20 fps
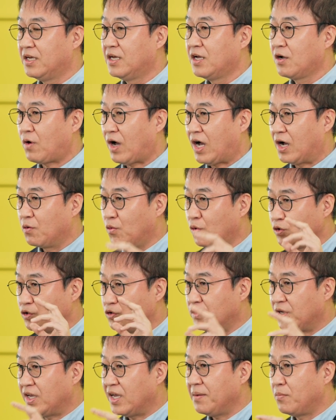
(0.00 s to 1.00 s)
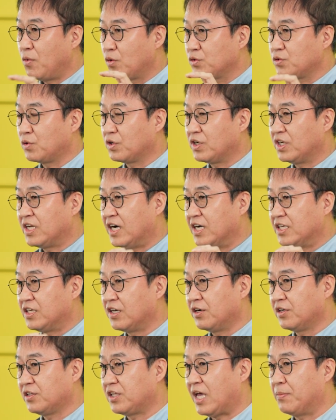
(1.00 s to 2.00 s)
광고주의 목소리나
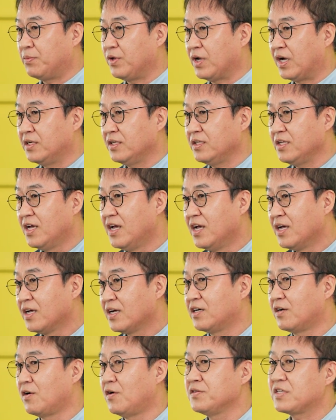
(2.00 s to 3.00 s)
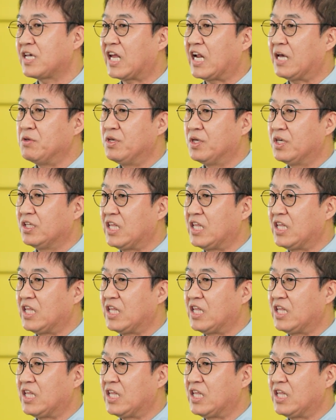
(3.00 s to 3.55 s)
의견을 대표하는 그런 사람이기